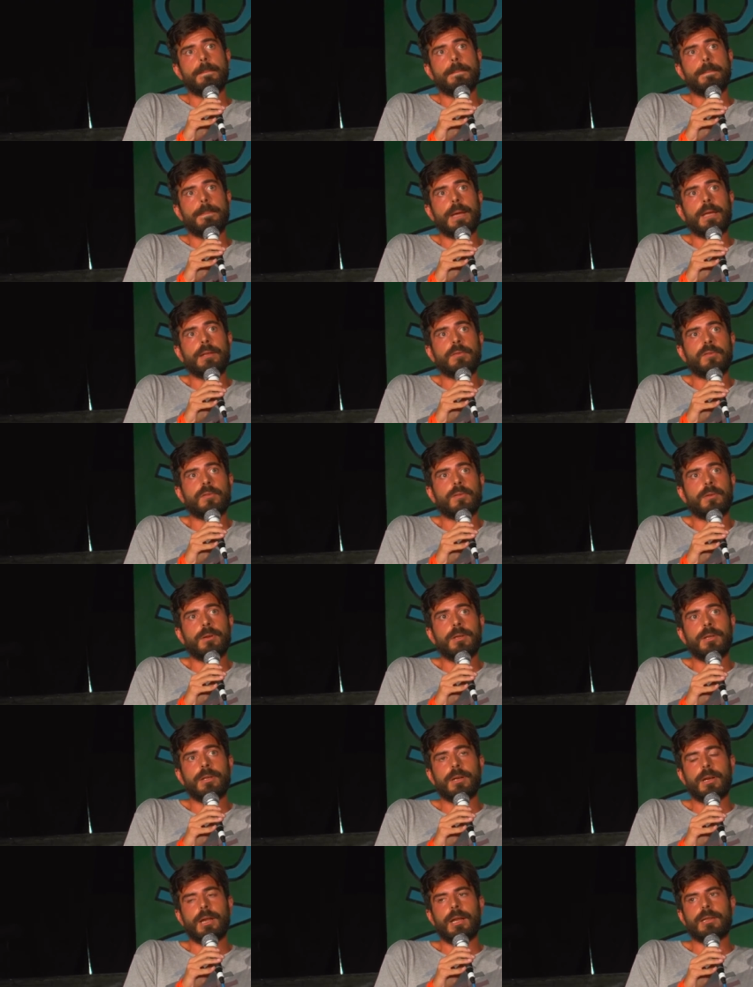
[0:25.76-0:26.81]
Penso
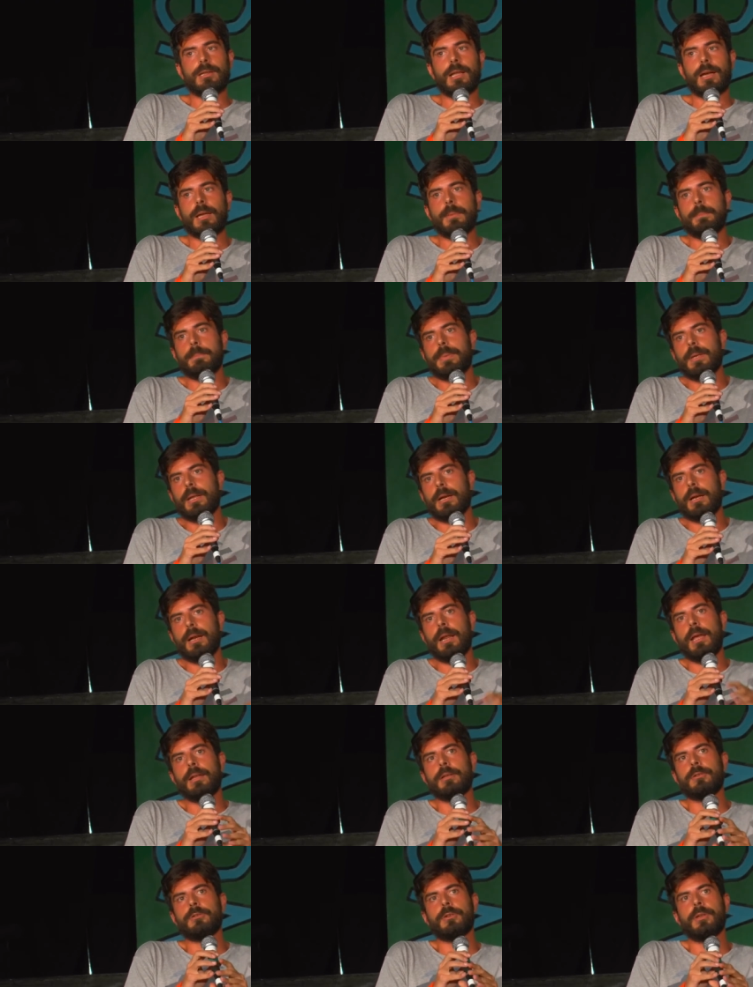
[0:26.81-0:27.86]
in realtà che per
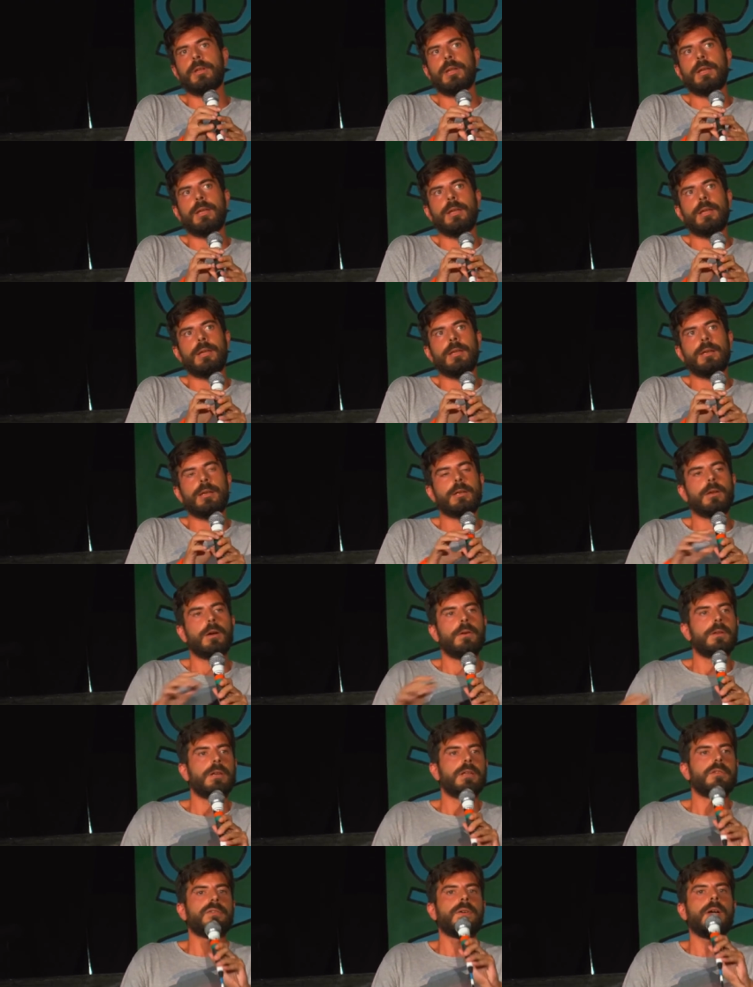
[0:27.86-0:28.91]
leggere i
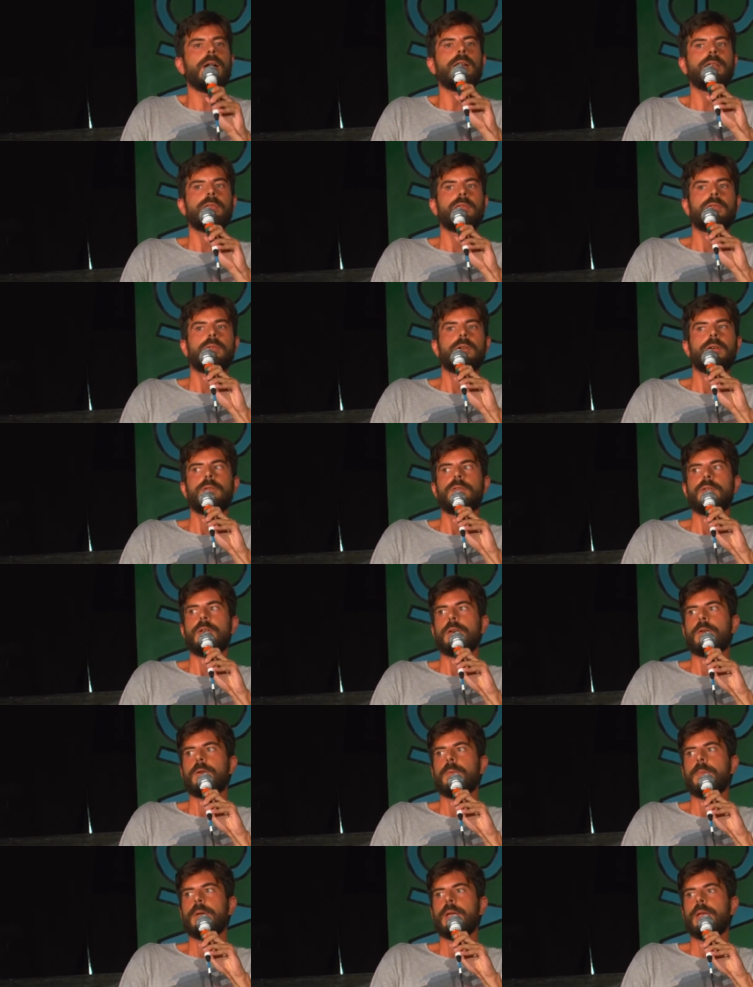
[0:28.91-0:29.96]
recovery funds, così
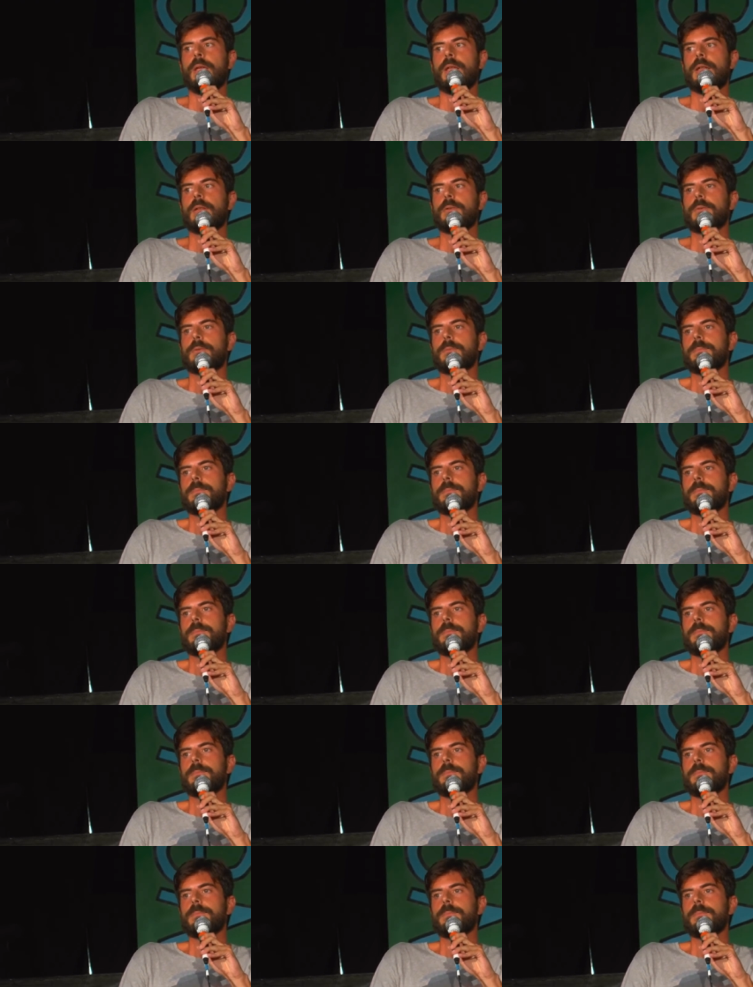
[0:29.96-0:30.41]
come